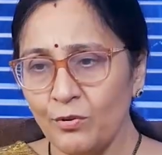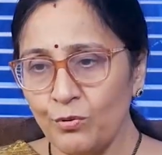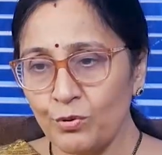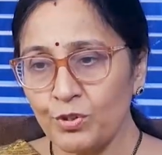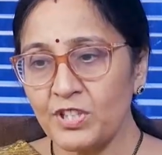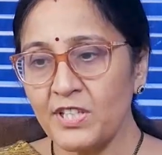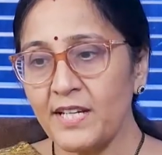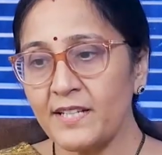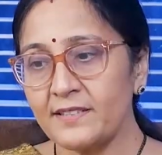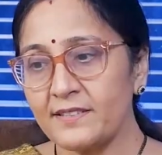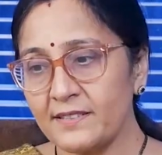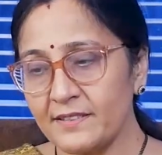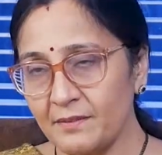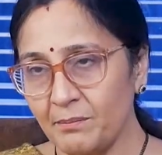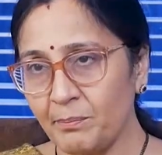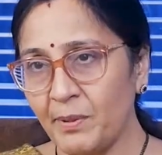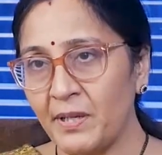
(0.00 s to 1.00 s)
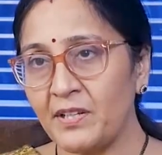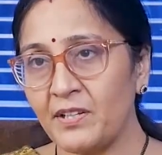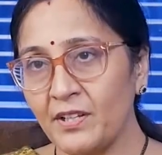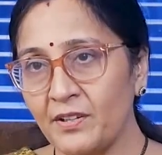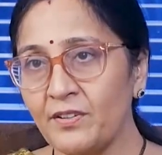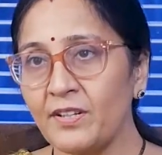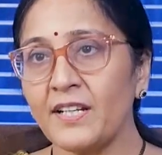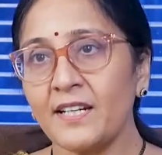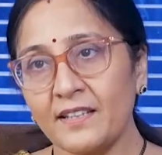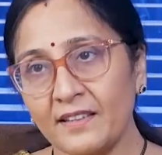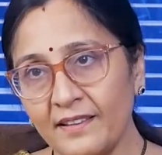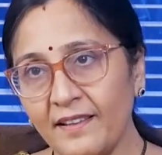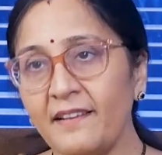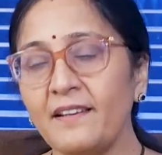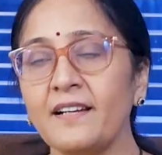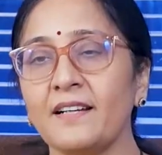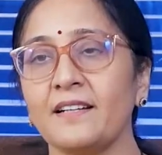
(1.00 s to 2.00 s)
ఉషాస్ పర్టికులర్
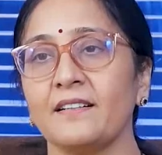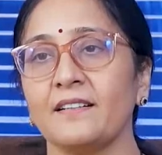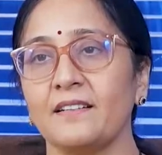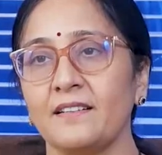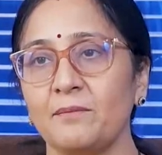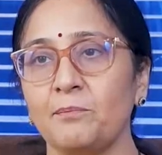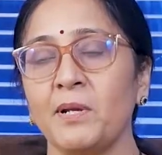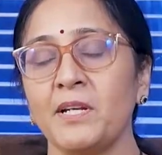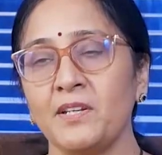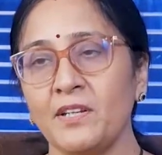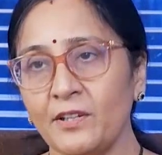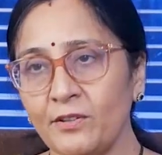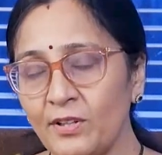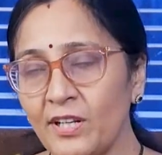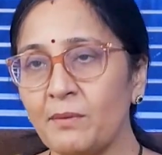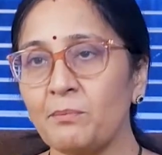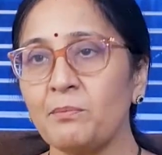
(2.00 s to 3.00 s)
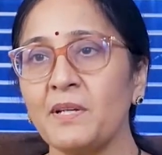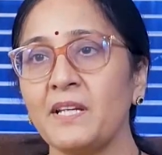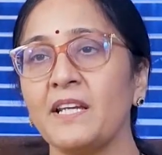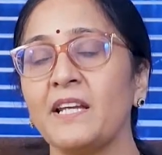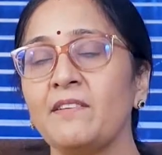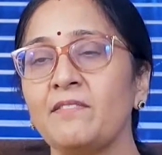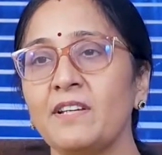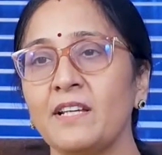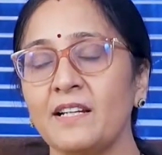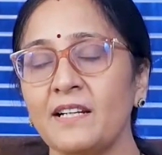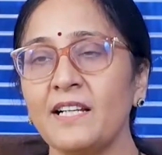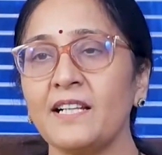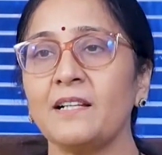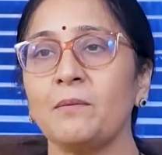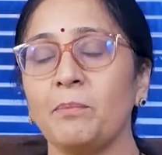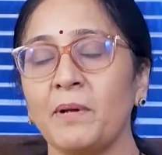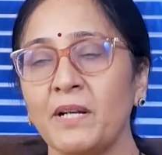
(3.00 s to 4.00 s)
థింగ్ పర్టికులర్ బిహేవియర్
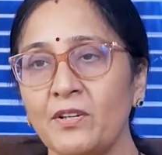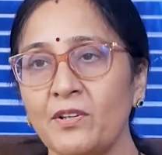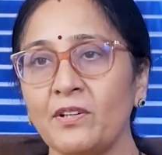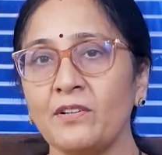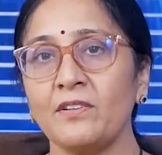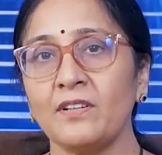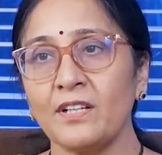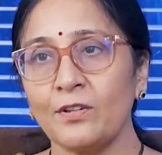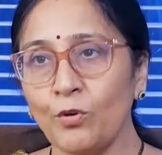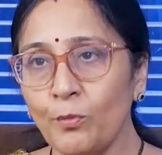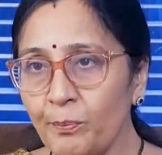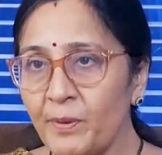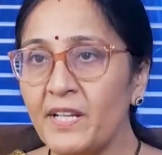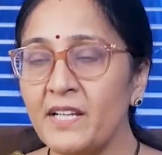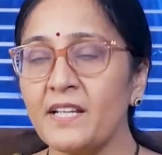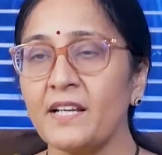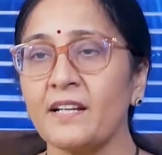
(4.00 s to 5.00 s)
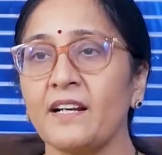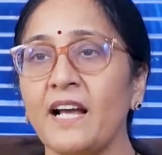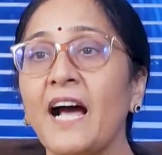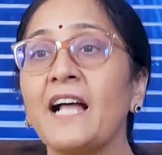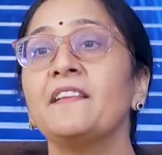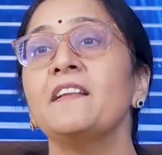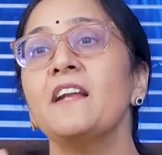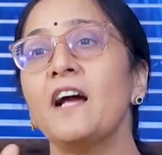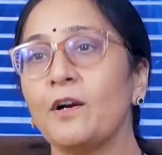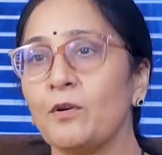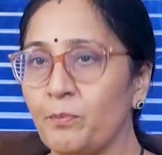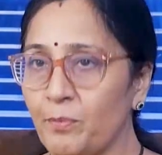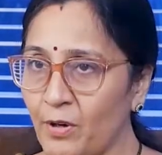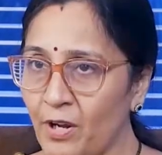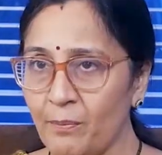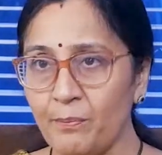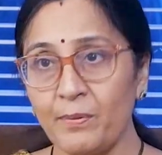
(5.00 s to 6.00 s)
లేదా పర్టికులర్ ఒపీనియన్ అది నాకు
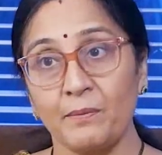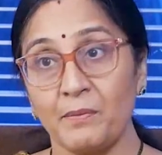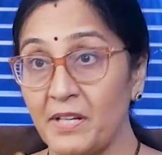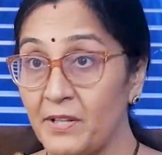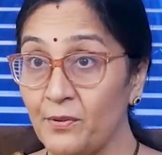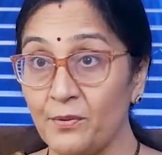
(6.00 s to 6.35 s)
ప్రాబ్లం అయ్యి